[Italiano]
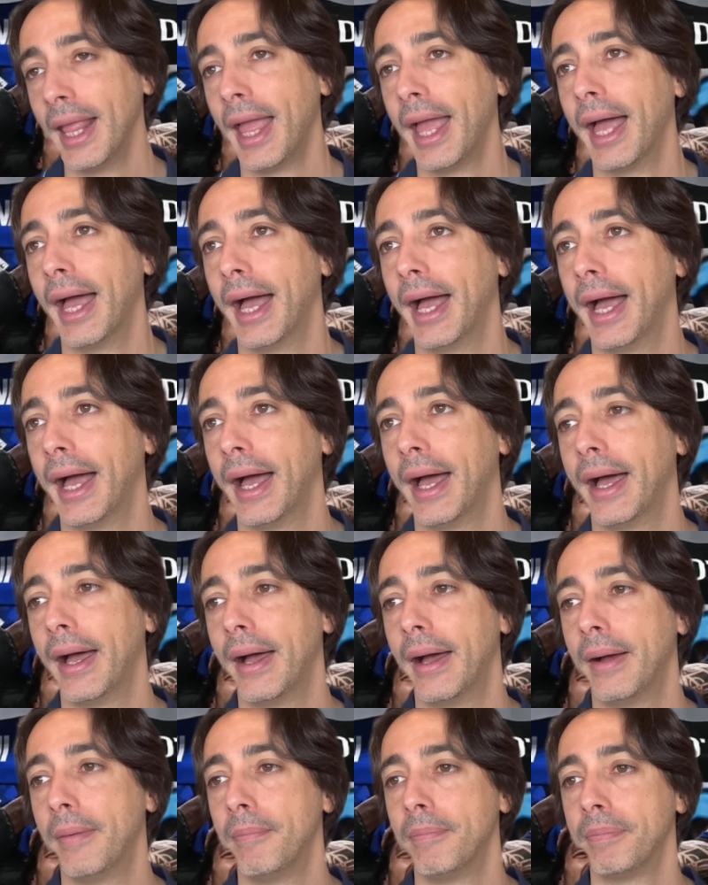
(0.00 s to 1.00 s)

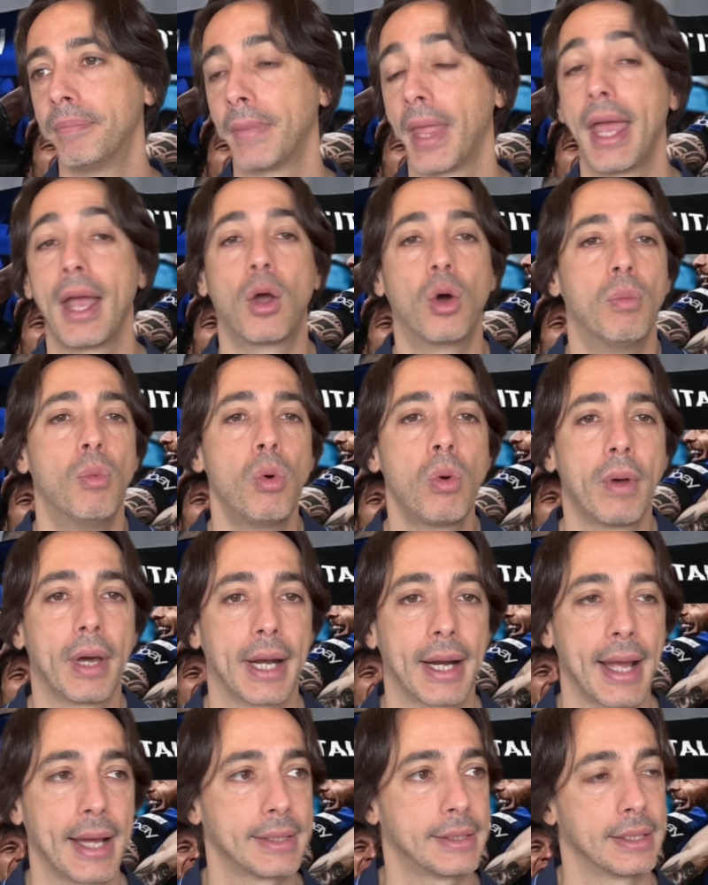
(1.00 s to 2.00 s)
ehm, e comunque
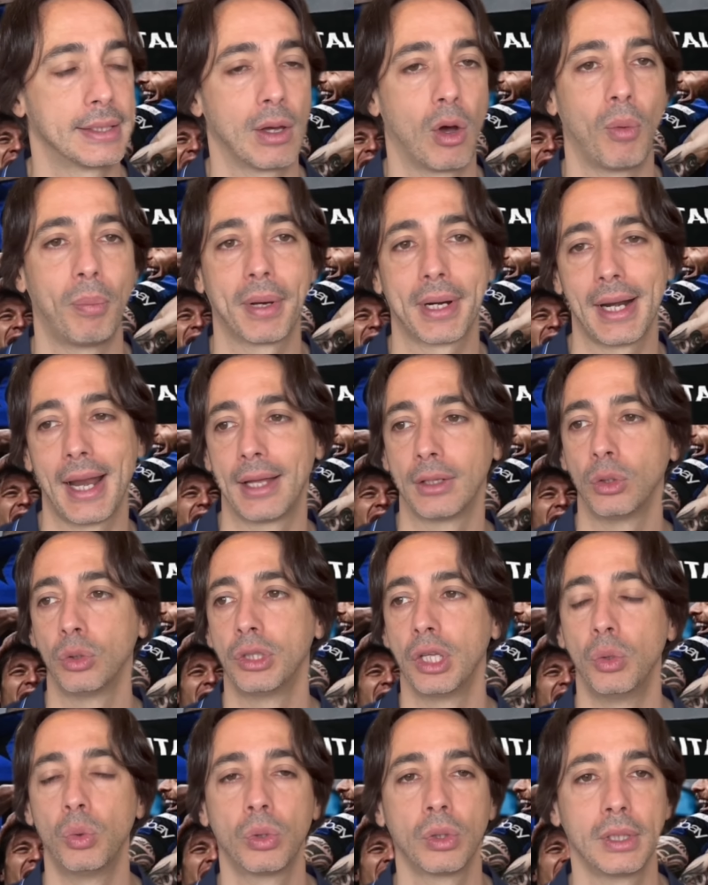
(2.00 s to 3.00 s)
ragazzi stiamo parlando
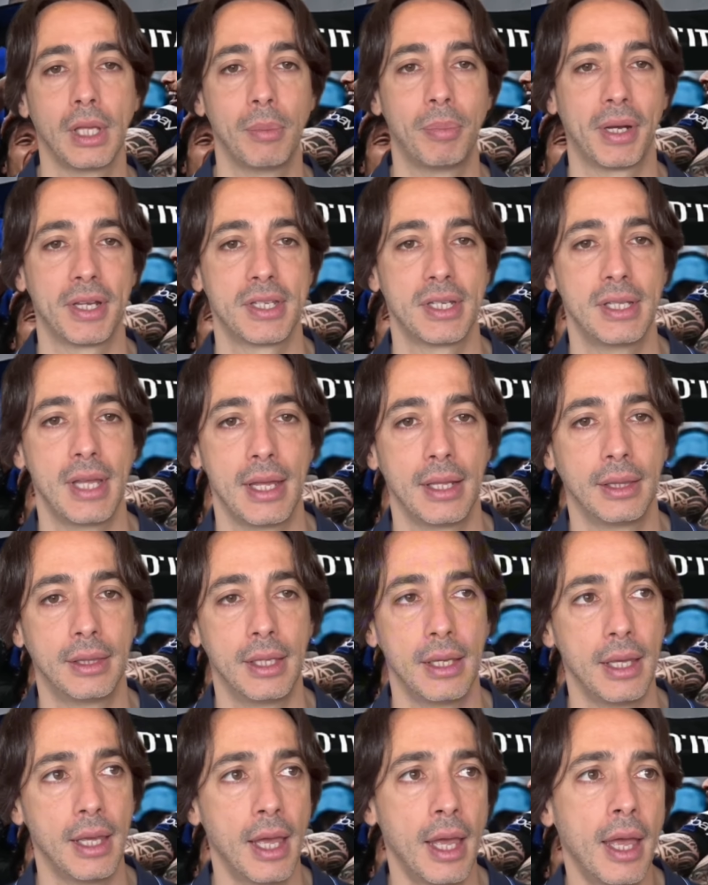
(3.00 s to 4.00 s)
di uno dei
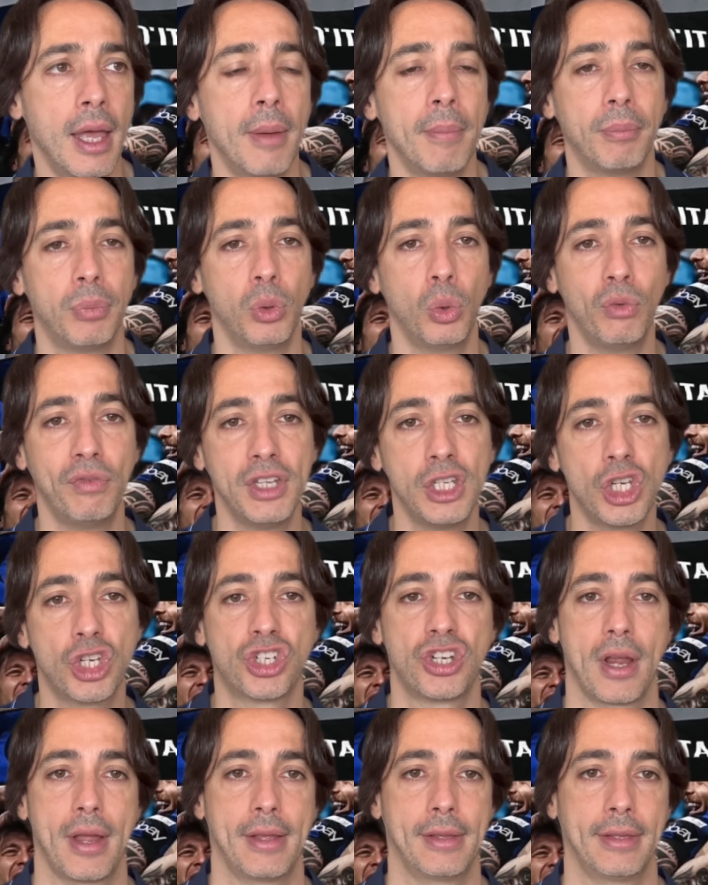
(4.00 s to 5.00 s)
presidenti più
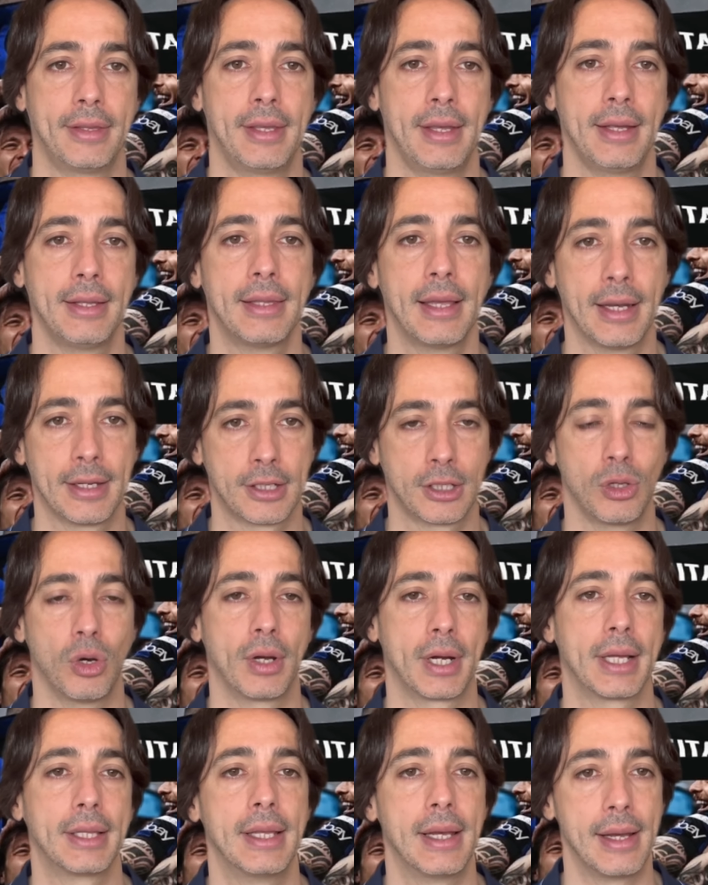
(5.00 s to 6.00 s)
vincenti della
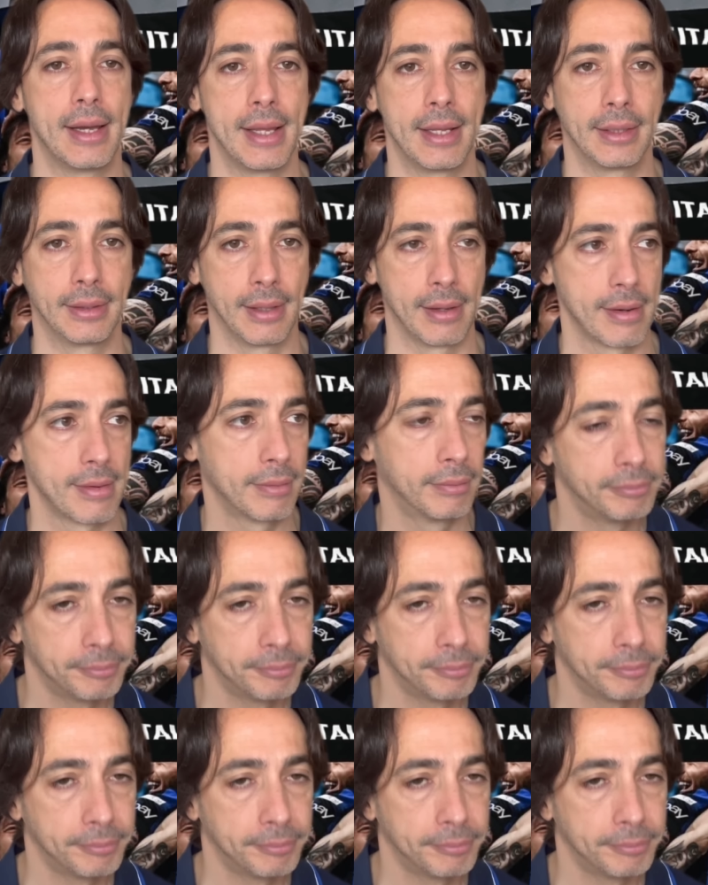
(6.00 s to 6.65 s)
storia dell'Inter.